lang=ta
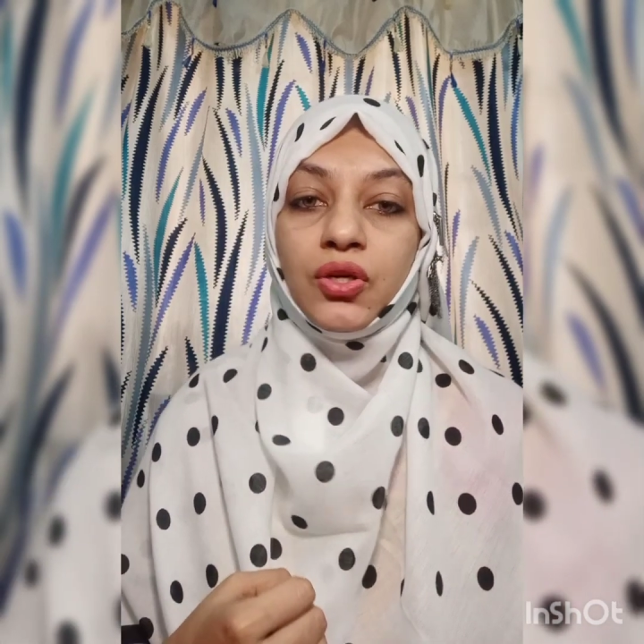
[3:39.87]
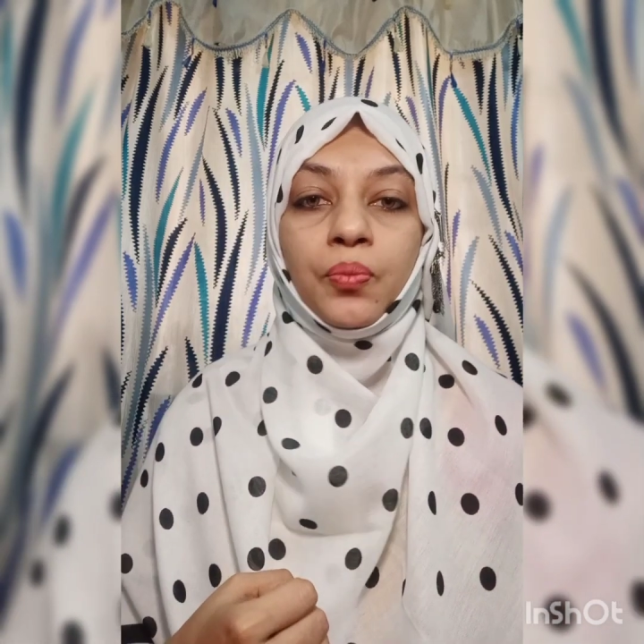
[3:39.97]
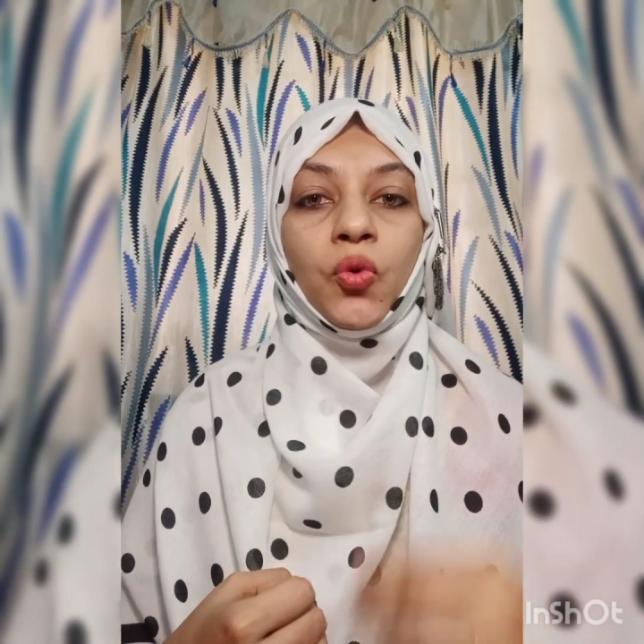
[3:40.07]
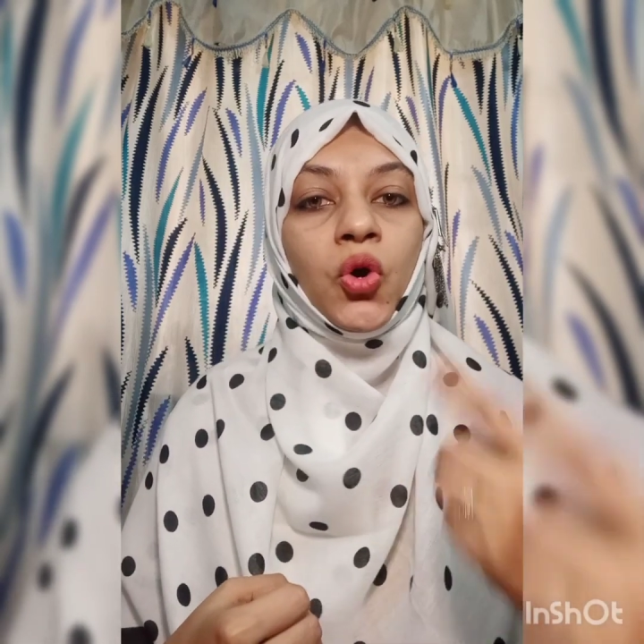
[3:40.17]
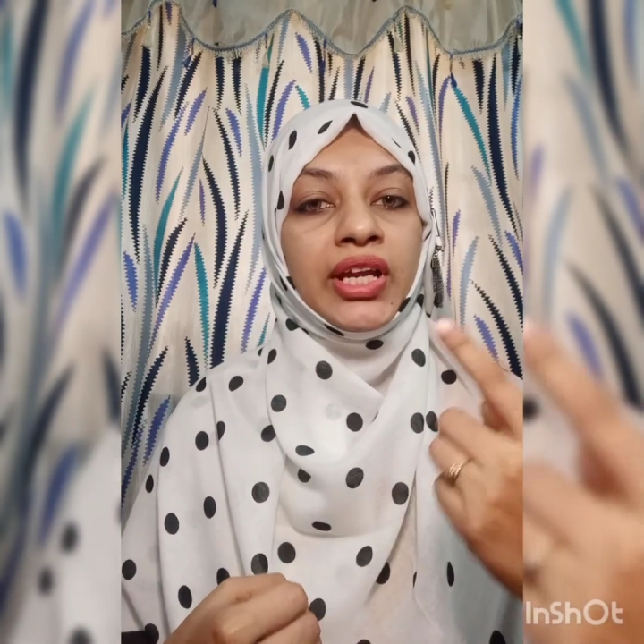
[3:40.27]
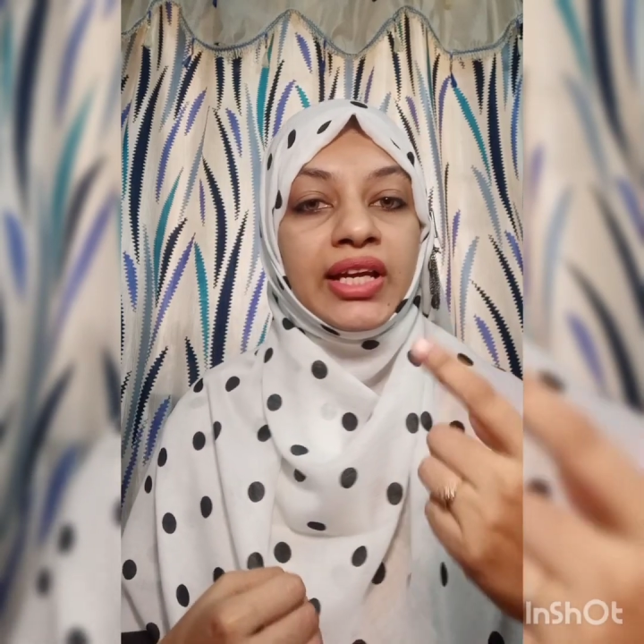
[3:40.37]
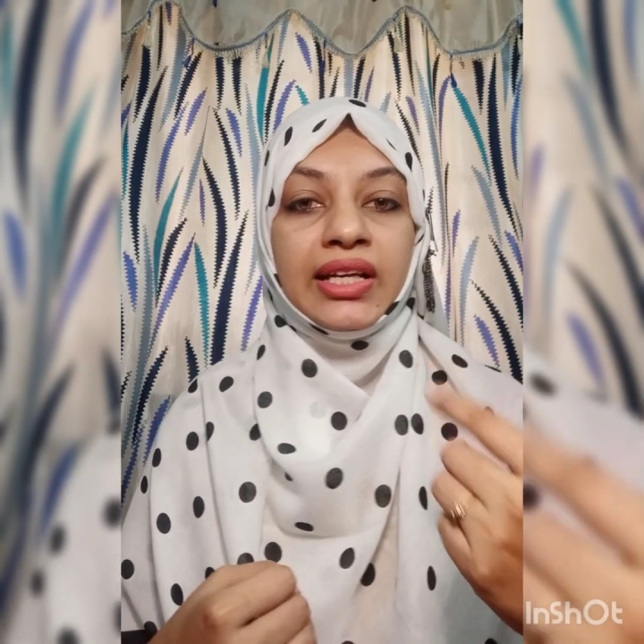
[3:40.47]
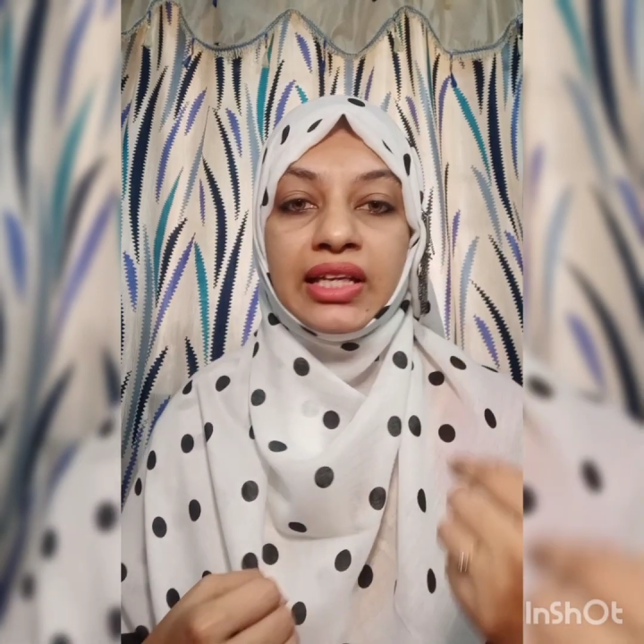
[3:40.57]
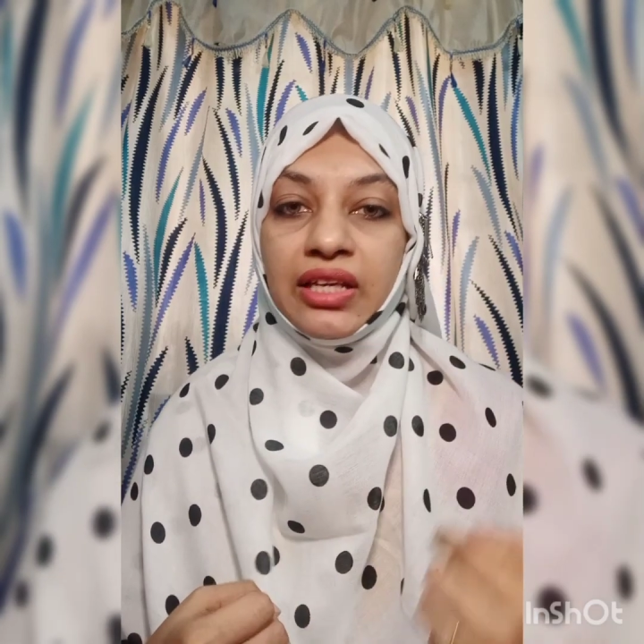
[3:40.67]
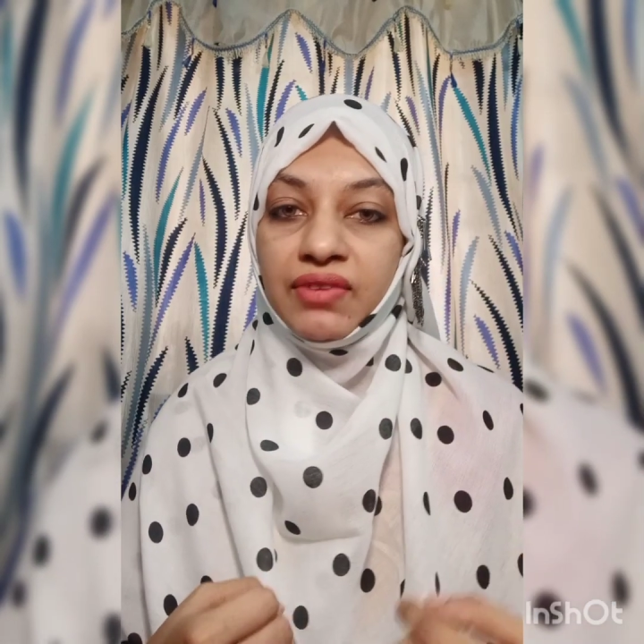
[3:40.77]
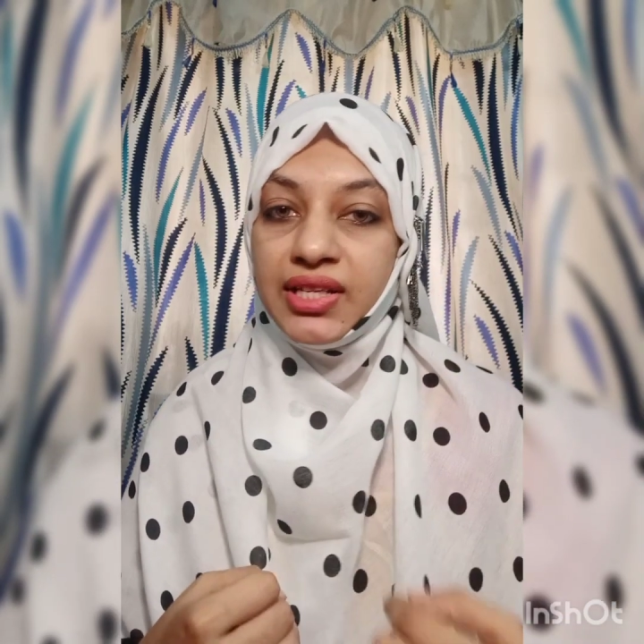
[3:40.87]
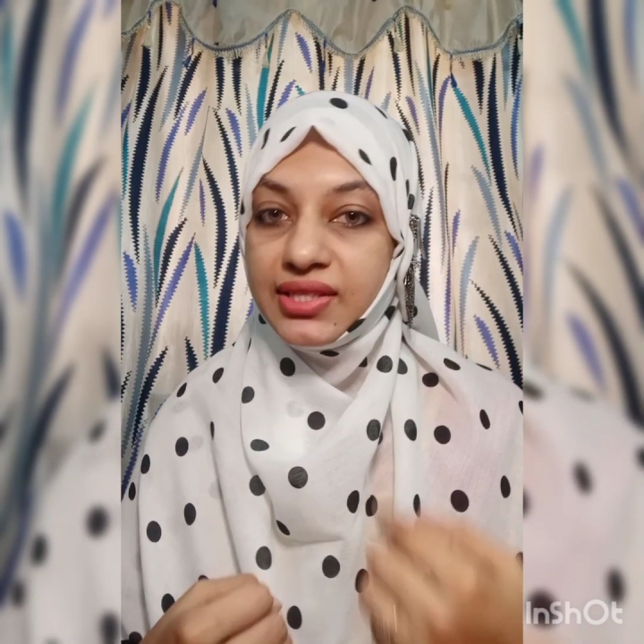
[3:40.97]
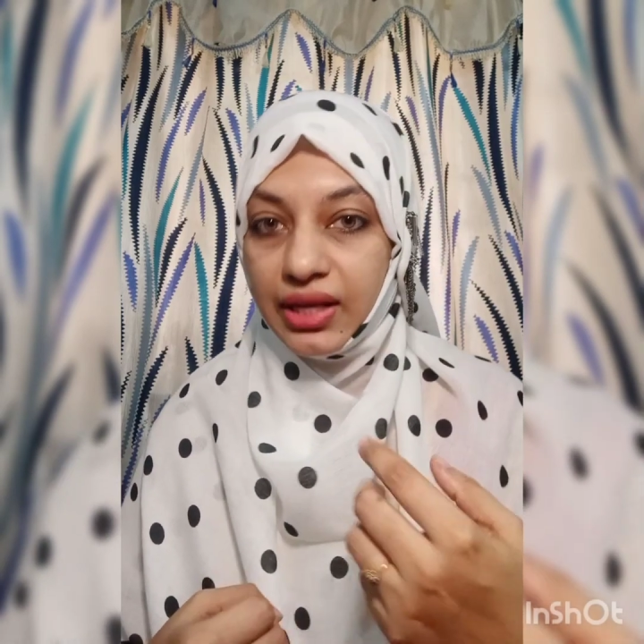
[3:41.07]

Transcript: ஸோ மார்னிங் அண்ட் ஈவினிங்